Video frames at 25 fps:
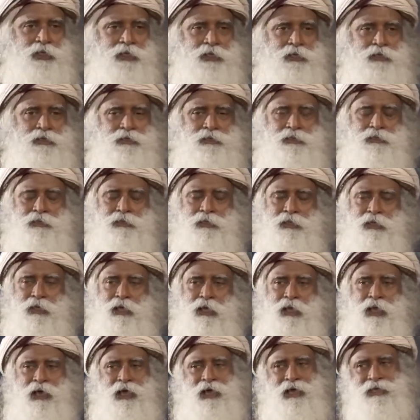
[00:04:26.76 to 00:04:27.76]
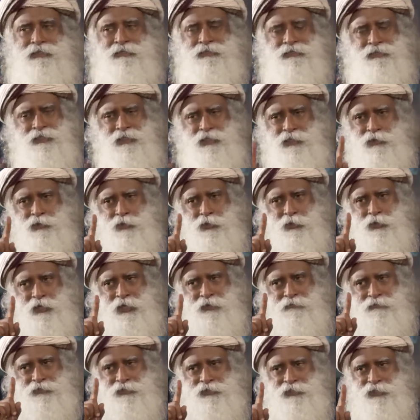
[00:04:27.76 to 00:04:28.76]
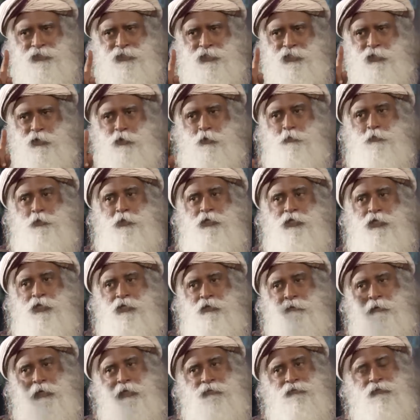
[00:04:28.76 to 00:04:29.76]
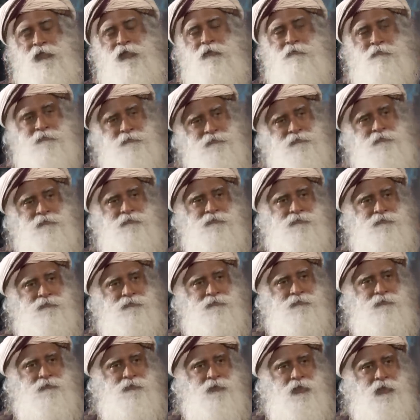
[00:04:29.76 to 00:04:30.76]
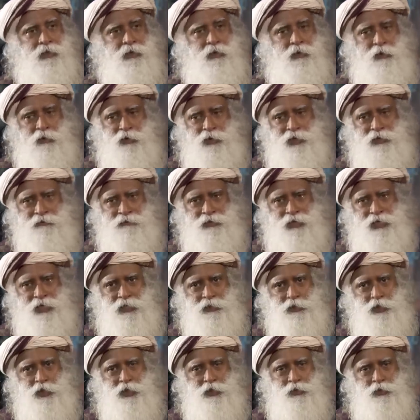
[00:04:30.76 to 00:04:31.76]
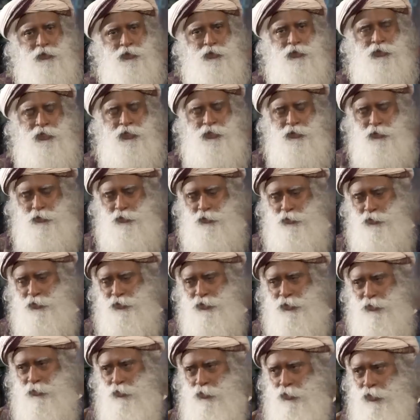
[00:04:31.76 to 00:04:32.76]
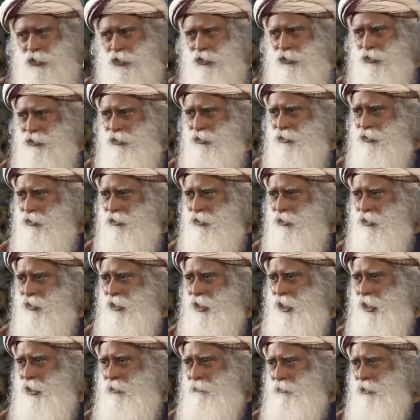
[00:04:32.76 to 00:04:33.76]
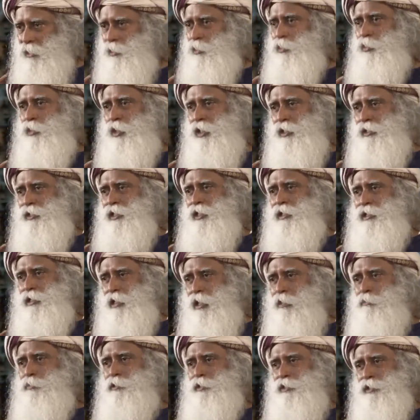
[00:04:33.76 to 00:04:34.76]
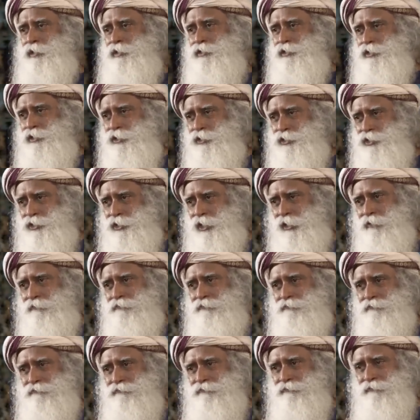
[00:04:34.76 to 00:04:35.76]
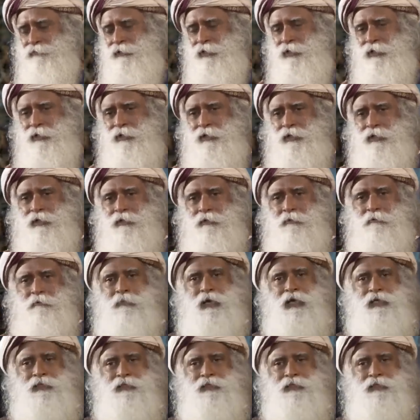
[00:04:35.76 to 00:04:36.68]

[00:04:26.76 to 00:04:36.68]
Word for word: choses, je n'ai toujours pas le moindre avis à leur sujet. Il n'y a que quand j'ai besoin de faire un certain travail que je regarde peut-être leurs compétences et tout,